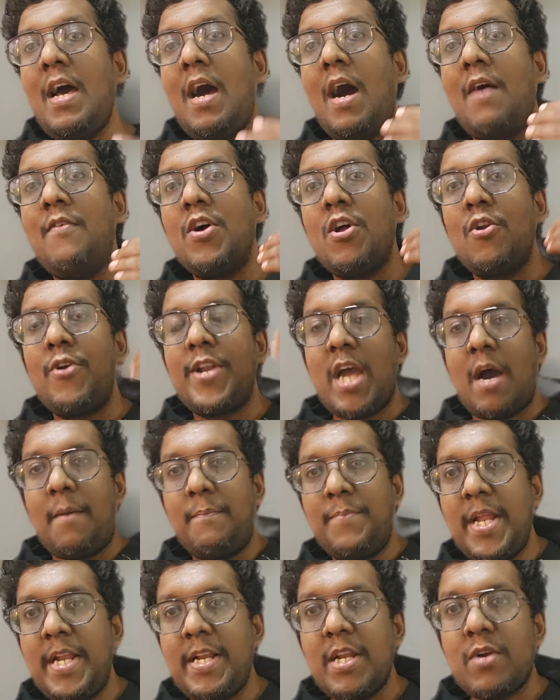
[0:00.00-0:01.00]
அவங்களுடைய
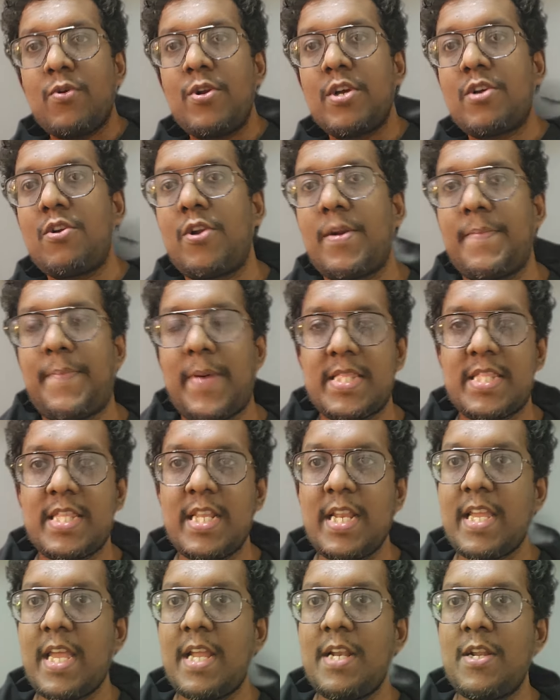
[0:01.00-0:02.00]
அப்டேட்டை கொடுக்கிற ஒரு
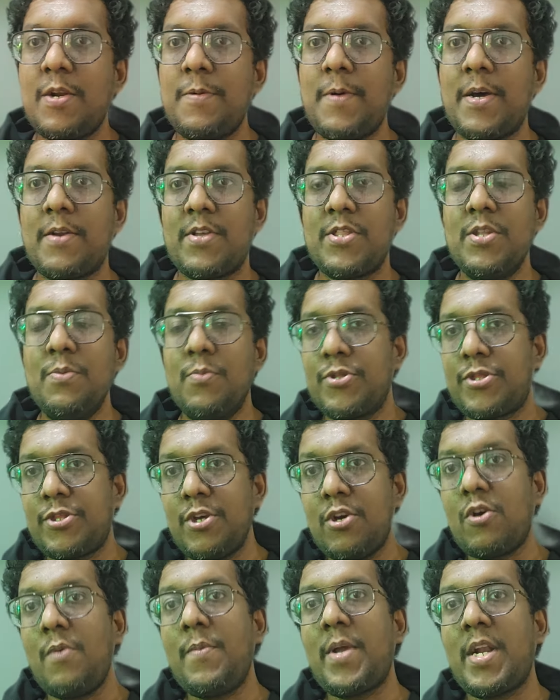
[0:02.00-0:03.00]
பத்திரிகை நிருபர் வந்து
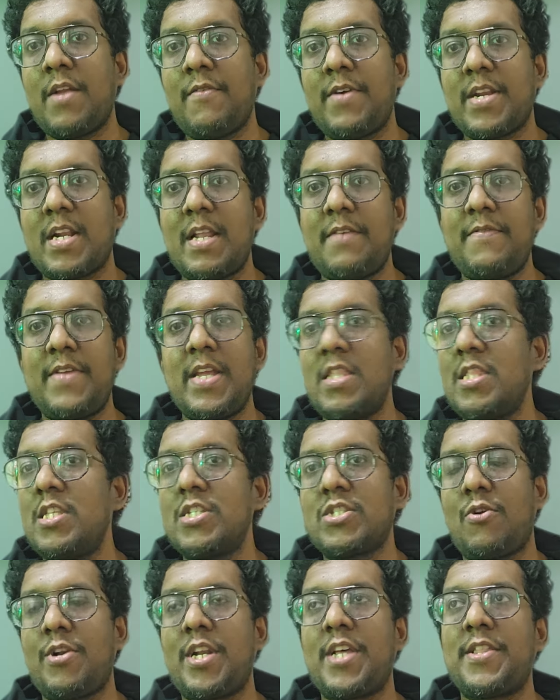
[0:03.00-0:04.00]
முத்துக்குமரன் அவர்களை வியந்து
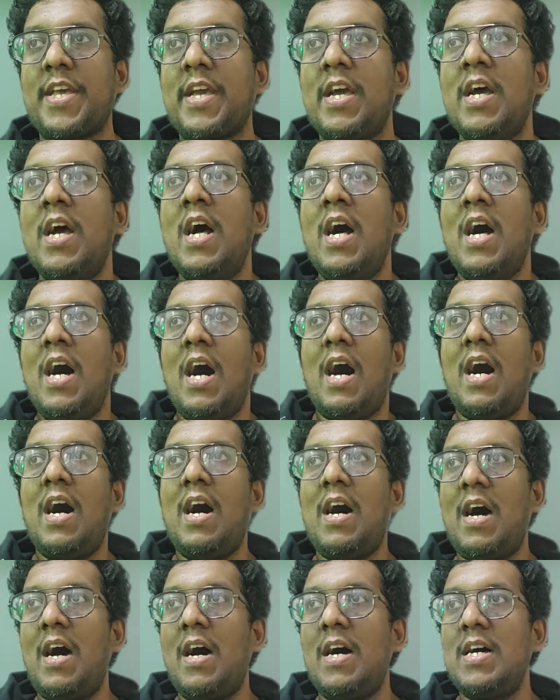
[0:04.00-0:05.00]
சொன்னது
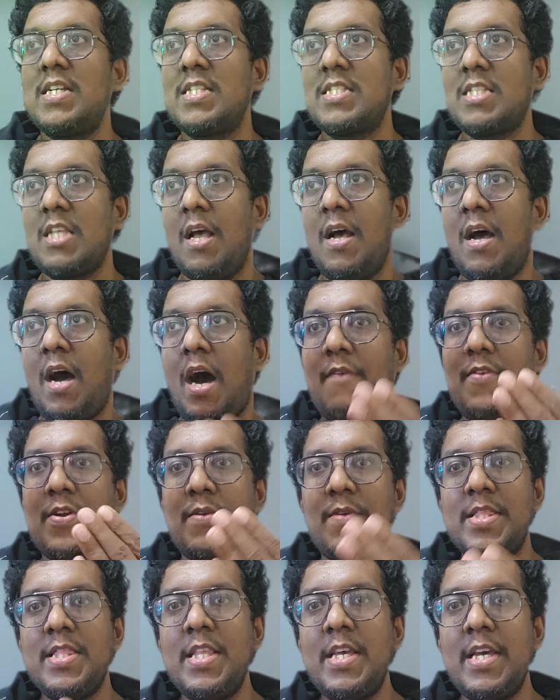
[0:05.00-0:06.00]
அவர்
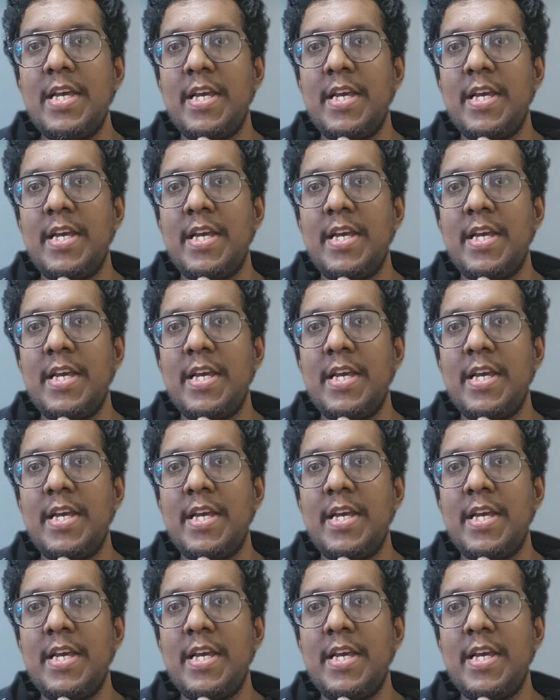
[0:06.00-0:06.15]
வந்து